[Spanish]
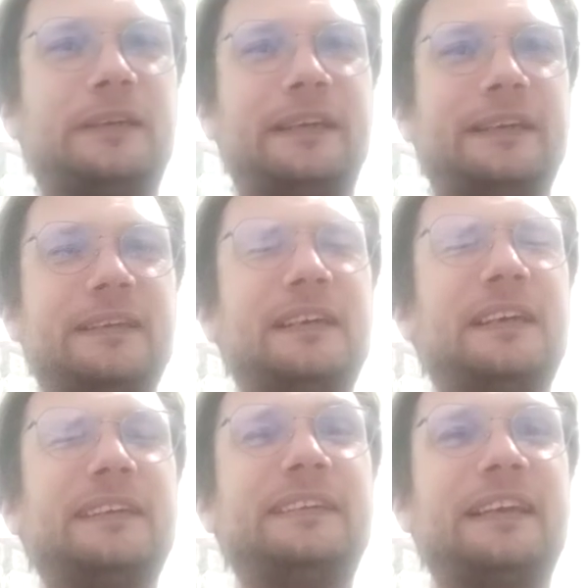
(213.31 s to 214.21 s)
y eh,
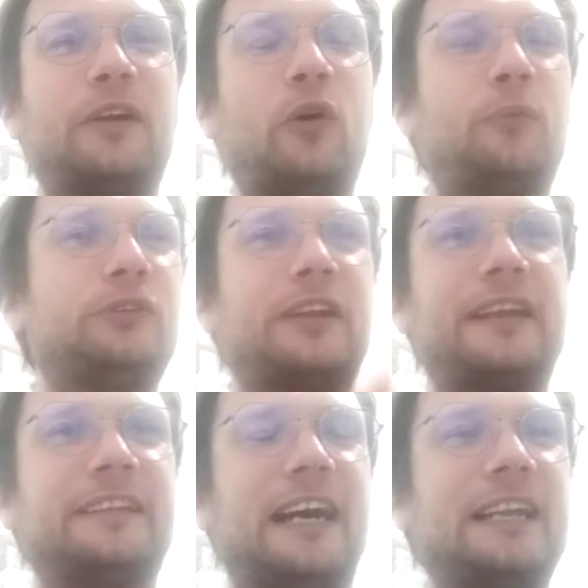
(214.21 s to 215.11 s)
ir a Europa, poder ir a
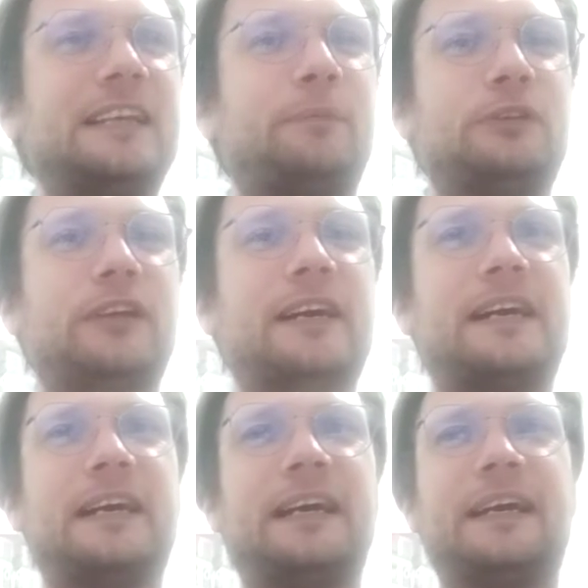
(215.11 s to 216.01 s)
Italia, poder ir eh,
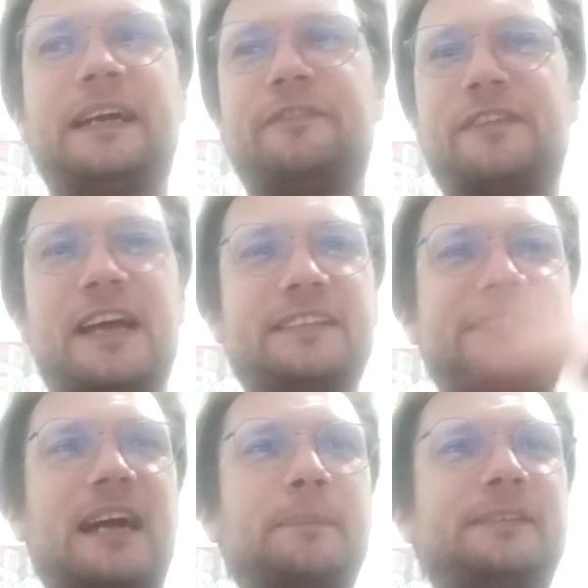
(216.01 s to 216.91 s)
a,
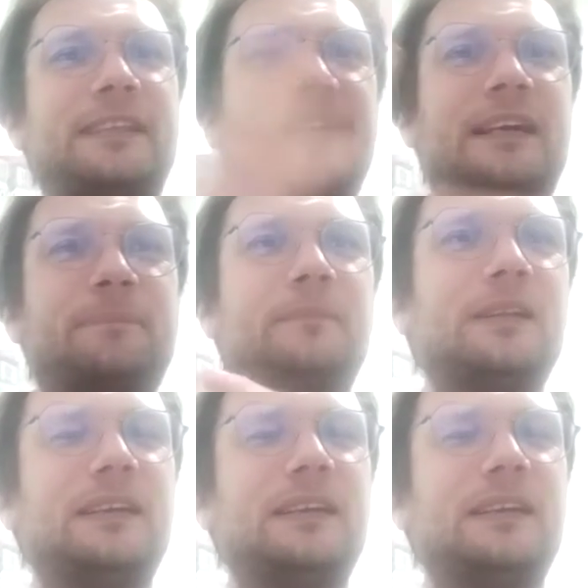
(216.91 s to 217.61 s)
Francia, Ámsterdam,